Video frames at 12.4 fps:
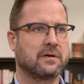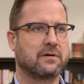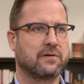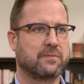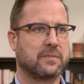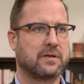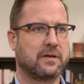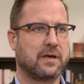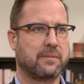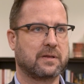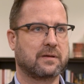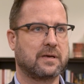als man den
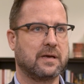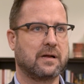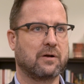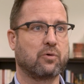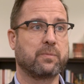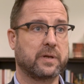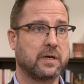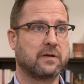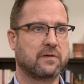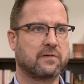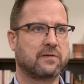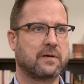Herbert Kickel
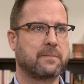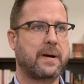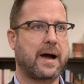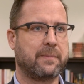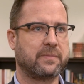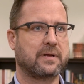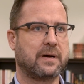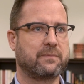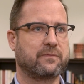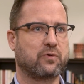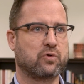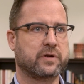unbedingt aus dem Amt
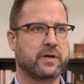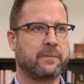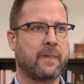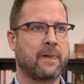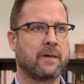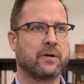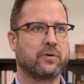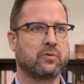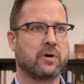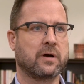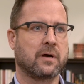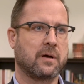haben wollte.
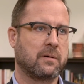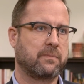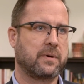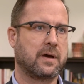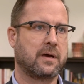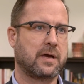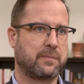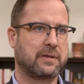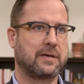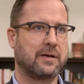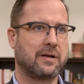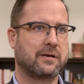Nur bei Herbert
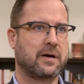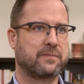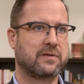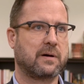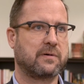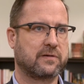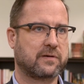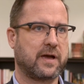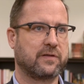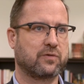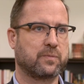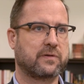Kickel gab es damals
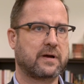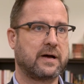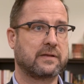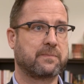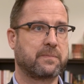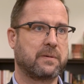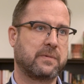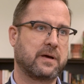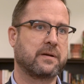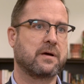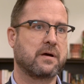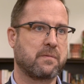kein Substrat, beim
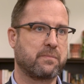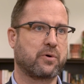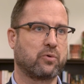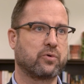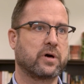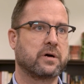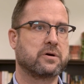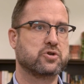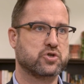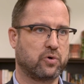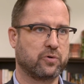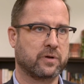Herrn Brunner
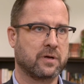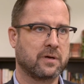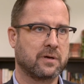schon.